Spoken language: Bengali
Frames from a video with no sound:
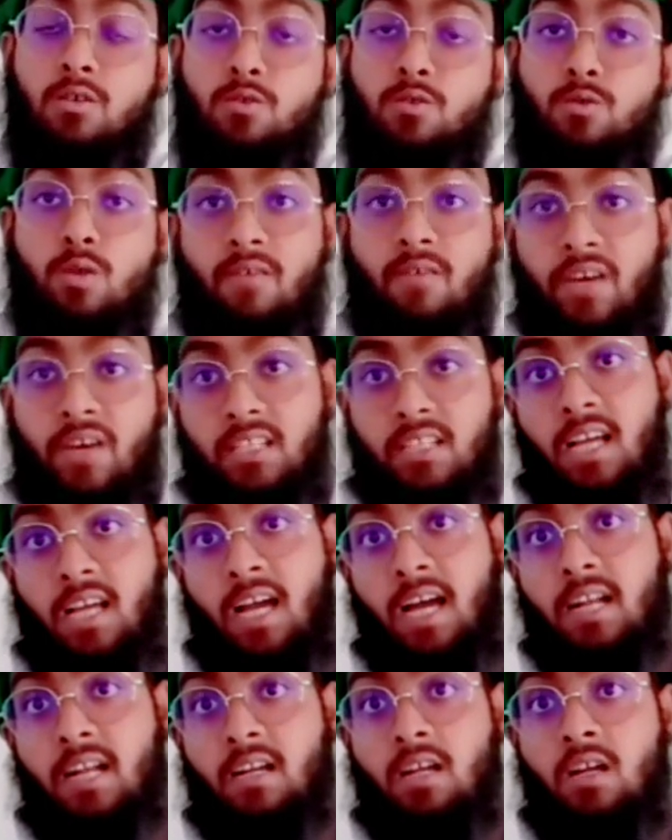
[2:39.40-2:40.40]
সুরা
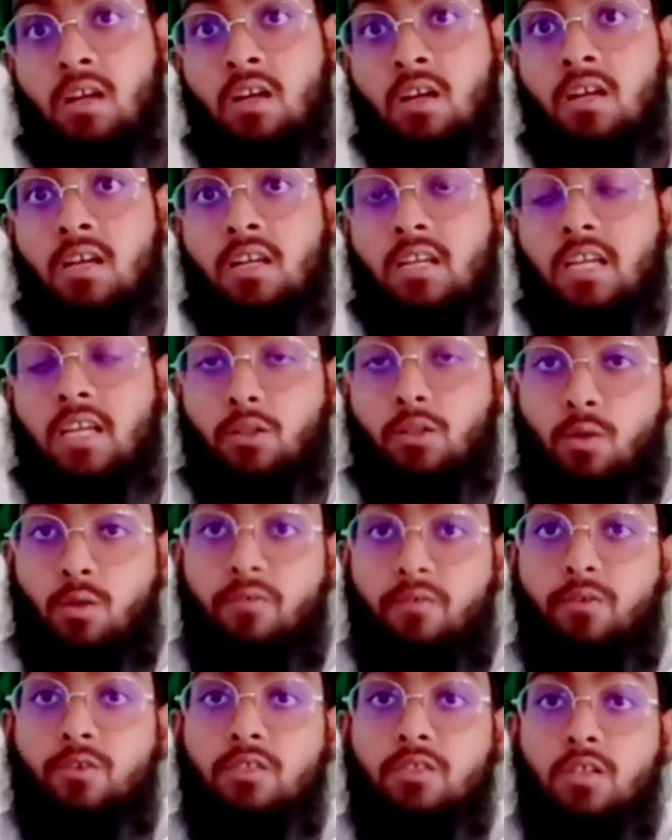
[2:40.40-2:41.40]
ফাতিহার এত
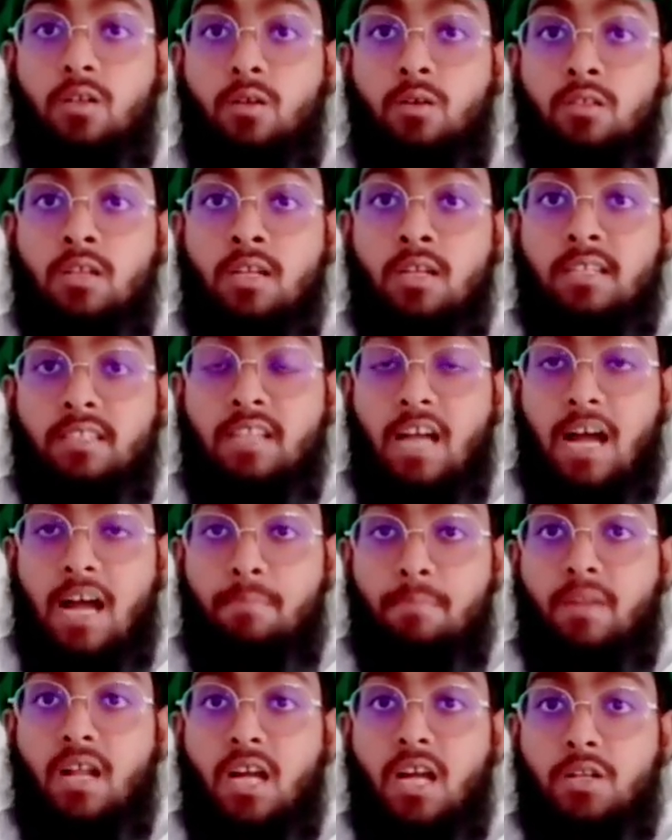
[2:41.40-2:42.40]
ফজিলত যে
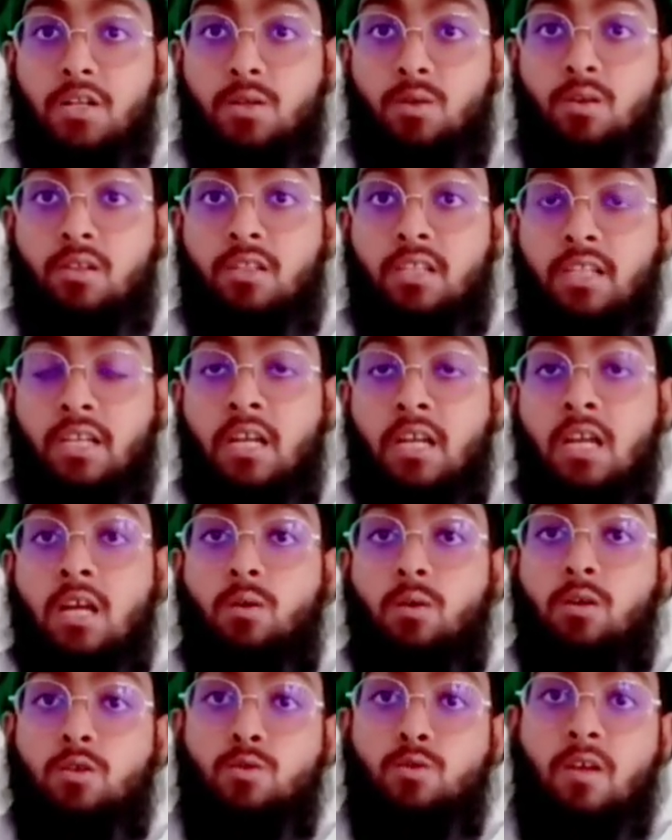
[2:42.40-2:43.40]
আমরা আসলেতে
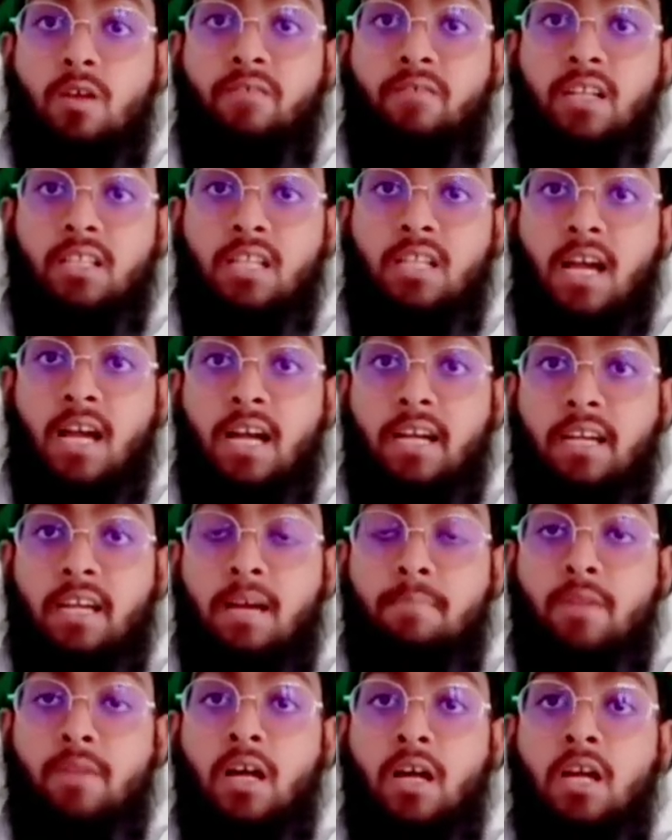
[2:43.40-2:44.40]
ওই সুরা ফাতিহাকে
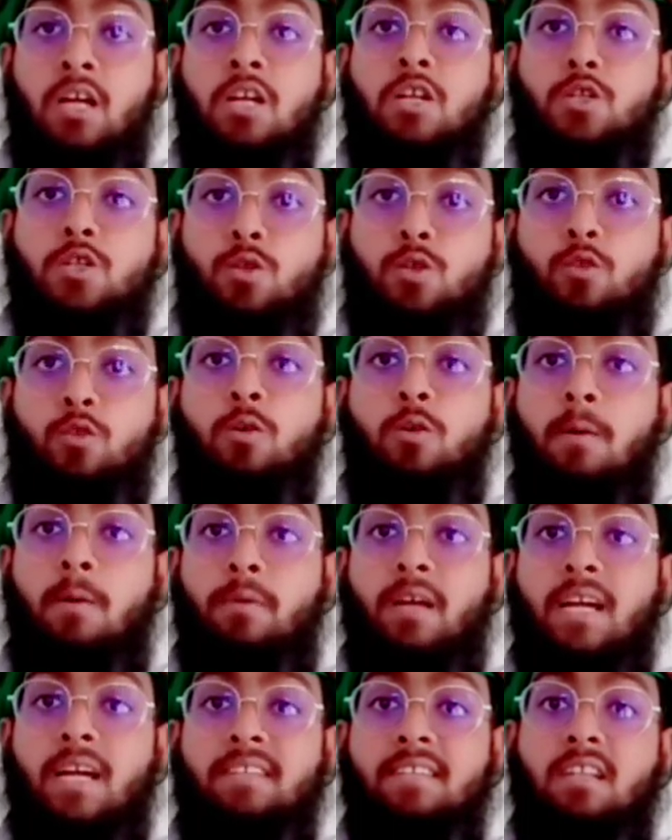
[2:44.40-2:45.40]
আমরা
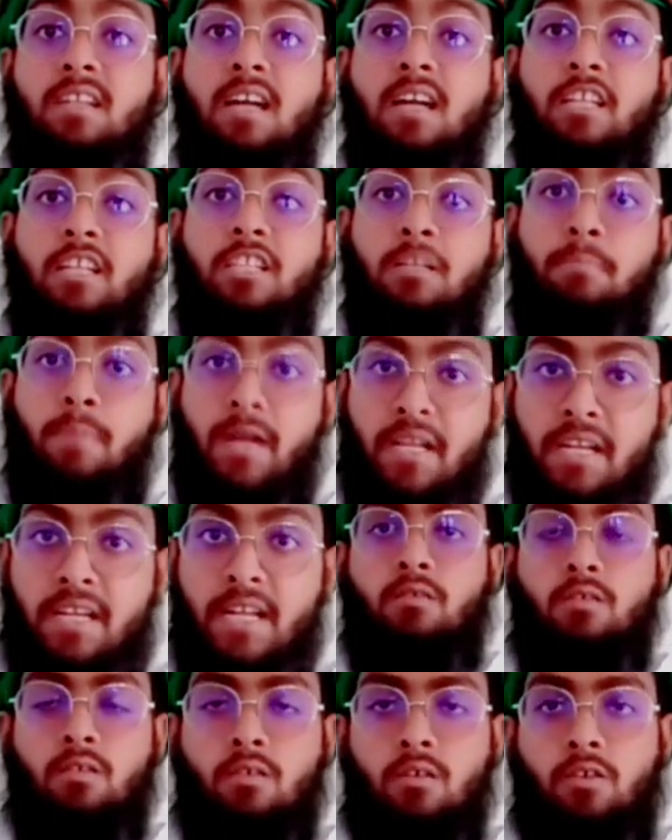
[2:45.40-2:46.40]
শুদ্ধভাবে কাজে লাগাতে পারি
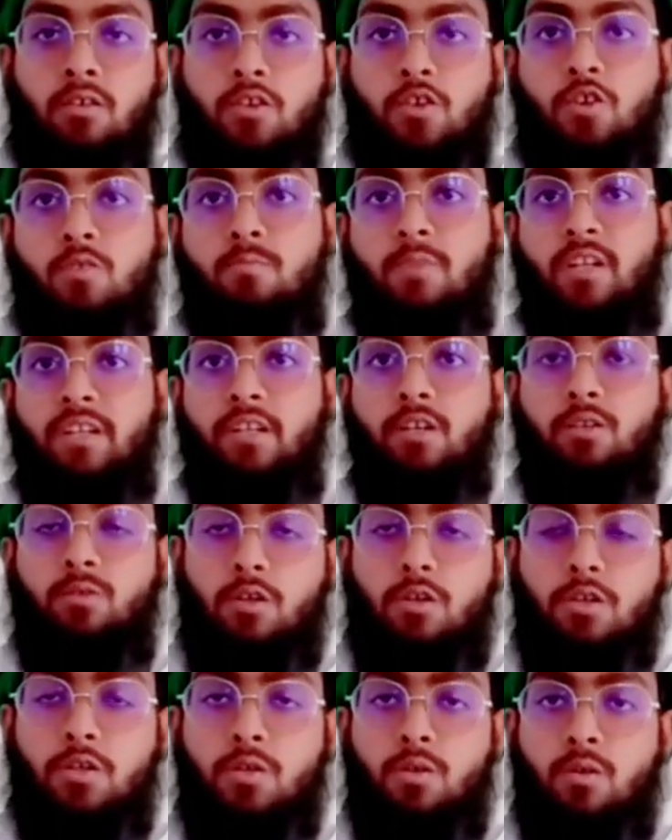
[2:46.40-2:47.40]
না সম্মানীয়
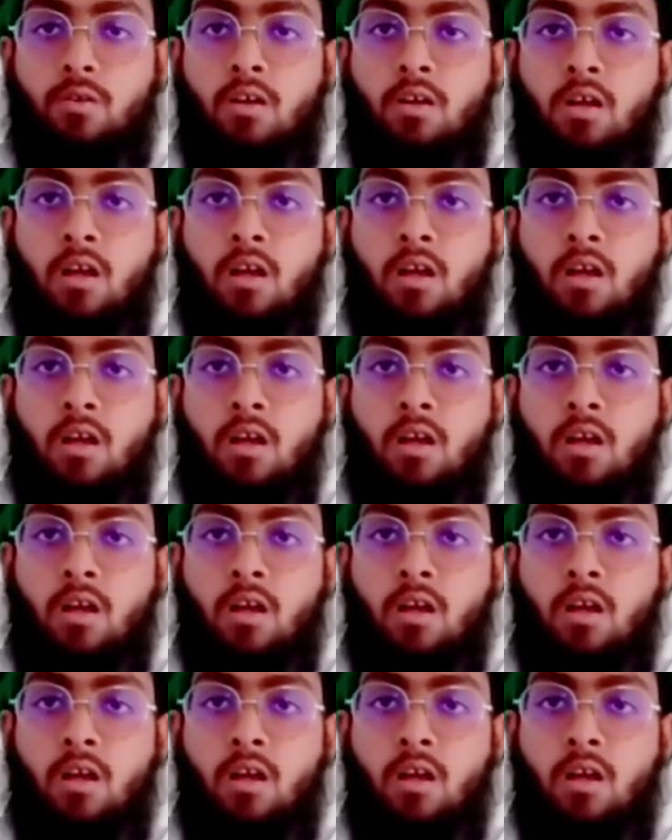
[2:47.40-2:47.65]
দর্শক